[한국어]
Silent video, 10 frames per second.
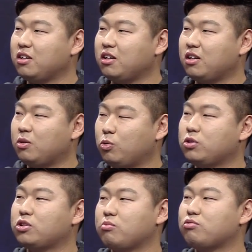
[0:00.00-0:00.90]
어.
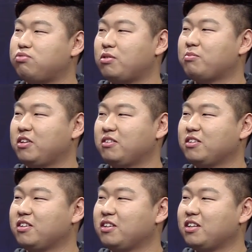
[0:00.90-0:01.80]
오늘 처음으로 부럽네요.
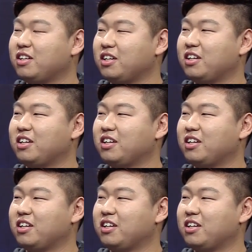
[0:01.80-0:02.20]
네.